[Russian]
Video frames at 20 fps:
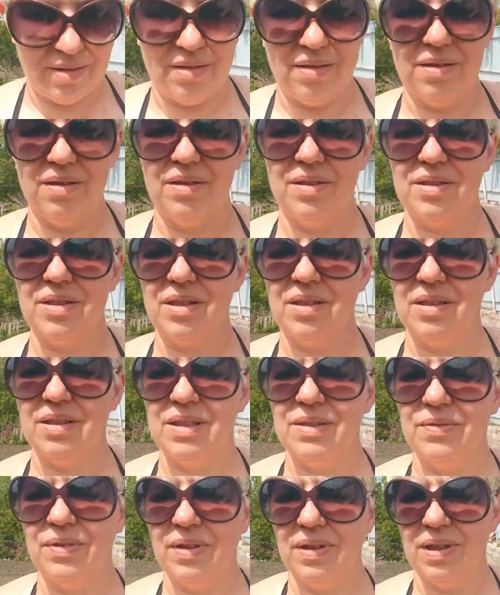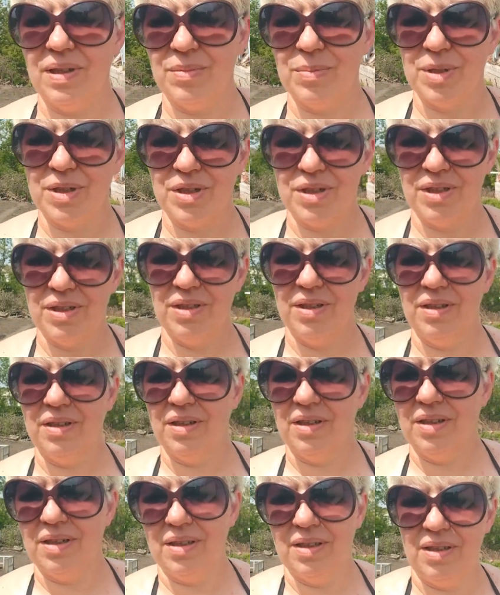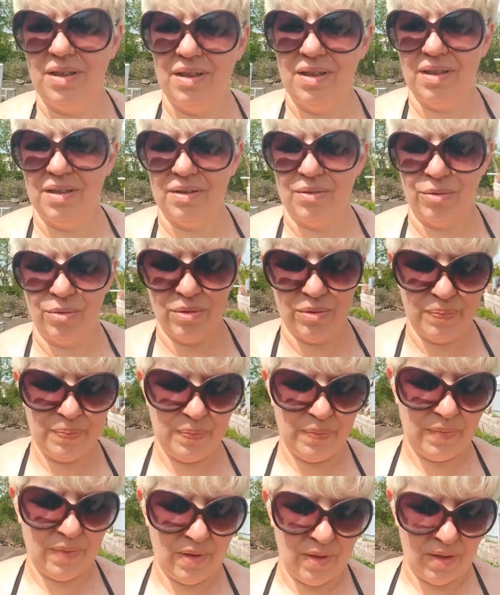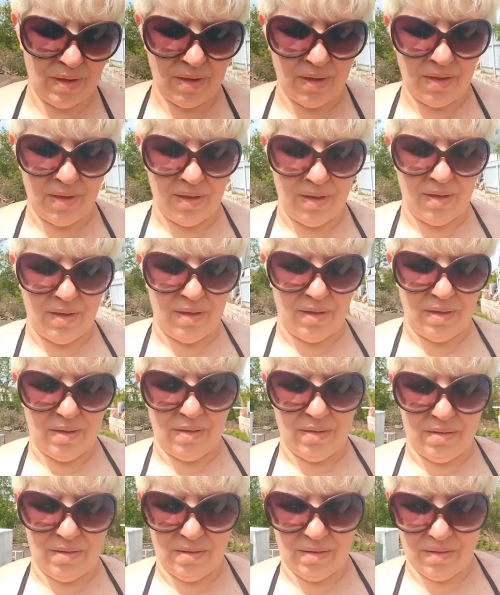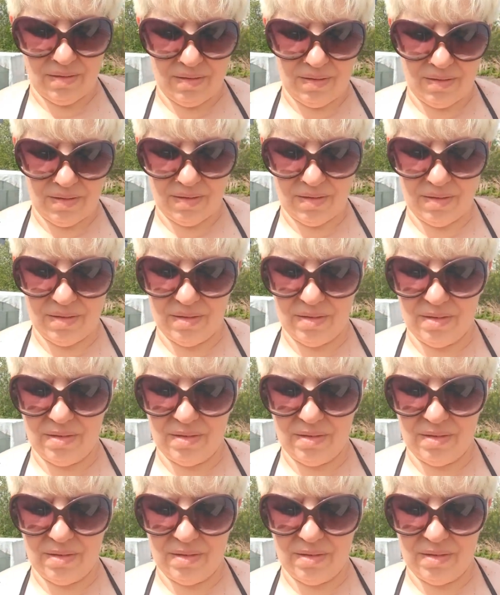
я рассказывала о мошенниках и о а,